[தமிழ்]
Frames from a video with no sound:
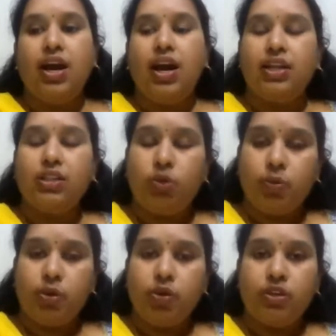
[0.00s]
அதை
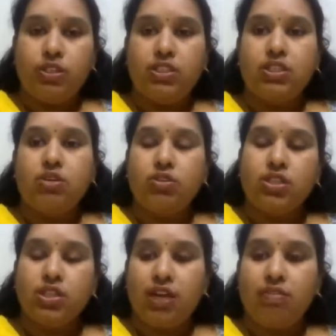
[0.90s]
உபயோகிச்சு கொஞ்ச
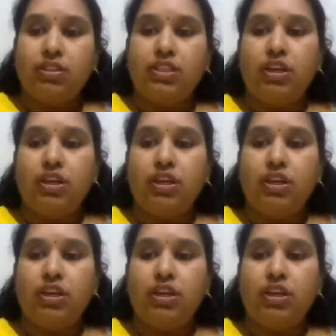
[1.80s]
நாள் வந்து